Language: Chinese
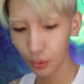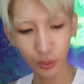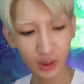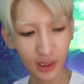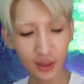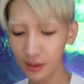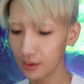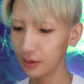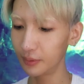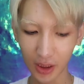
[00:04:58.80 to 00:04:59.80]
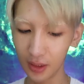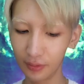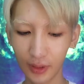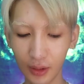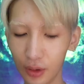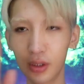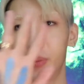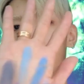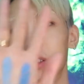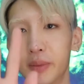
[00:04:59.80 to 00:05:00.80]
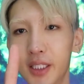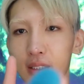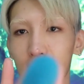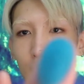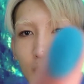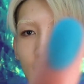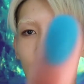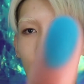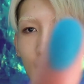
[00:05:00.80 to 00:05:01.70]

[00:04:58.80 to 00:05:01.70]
绿青色，不是，反正就是不知道什么颜色，这种颜